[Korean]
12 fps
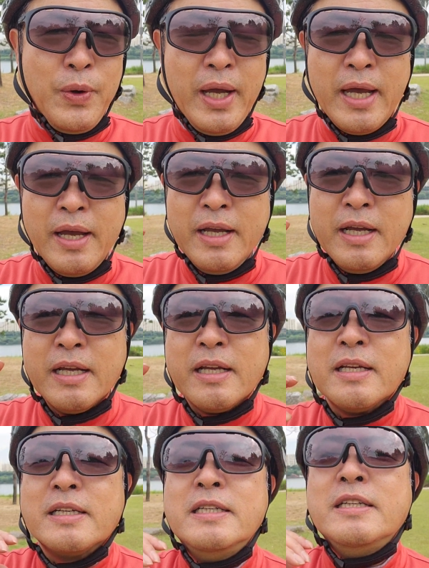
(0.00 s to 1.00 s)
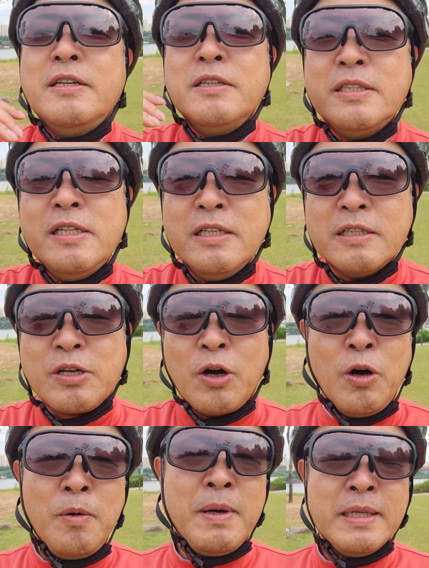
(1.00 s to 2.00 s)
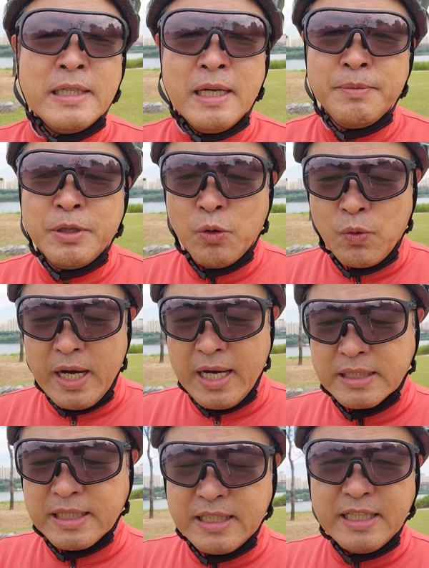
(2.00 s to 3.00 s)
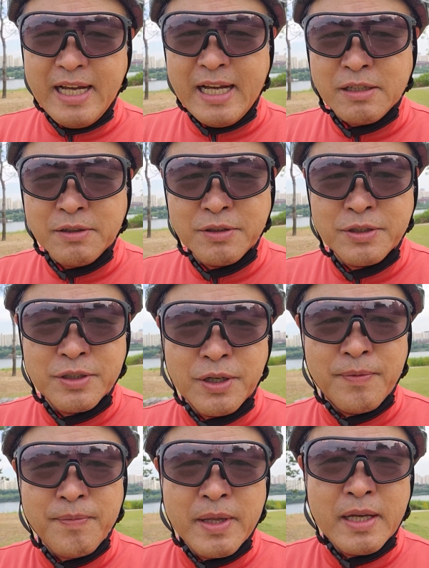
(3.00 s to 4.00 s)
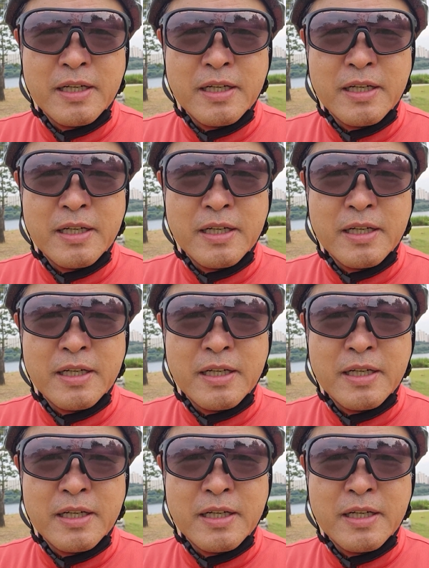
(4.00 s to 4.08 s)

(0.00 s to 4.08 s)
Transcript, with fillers: 왜? 그것을 경험한 사람들은 과학자들이 아니거든요.